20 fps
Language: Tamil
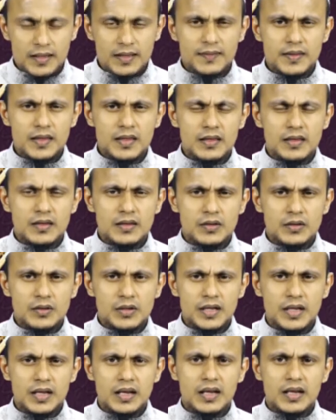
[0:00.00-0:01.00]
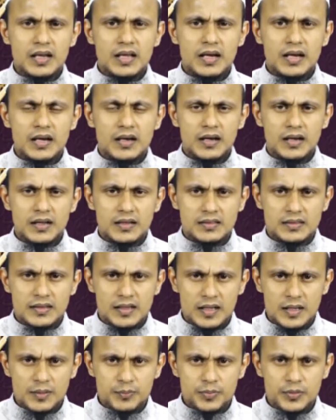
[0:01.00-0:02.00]
இது எல்லா
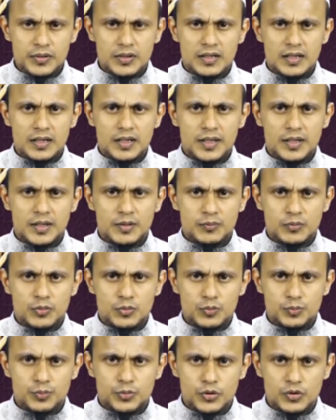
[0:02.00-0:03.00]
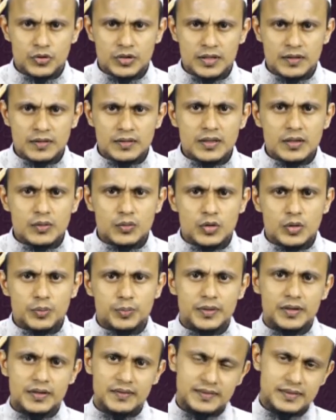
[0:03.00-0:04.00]
தலைப்புகளையும் பொதிந்த ஒரு
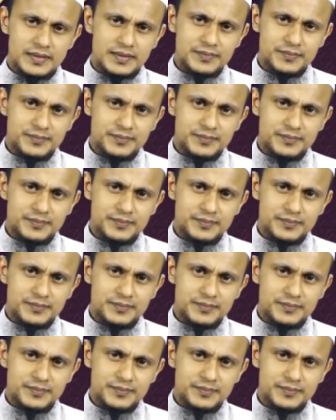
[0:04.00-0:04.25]
பகுதி